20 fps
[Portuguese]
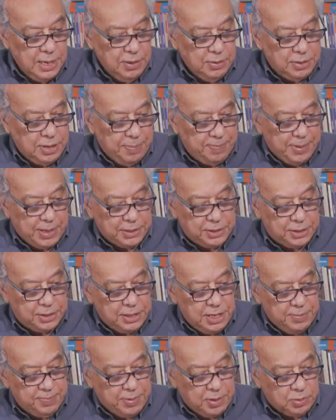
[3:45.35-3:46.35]
Você
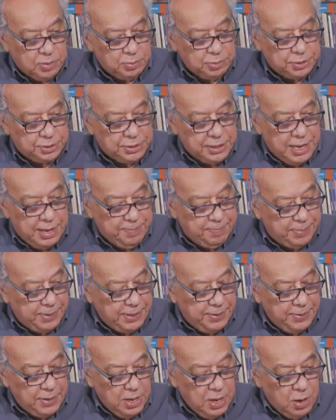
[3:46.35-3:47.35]
participa, como
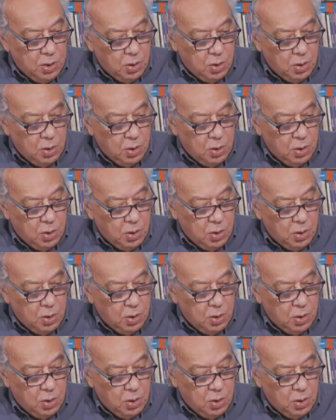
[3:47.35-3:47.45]
sempre,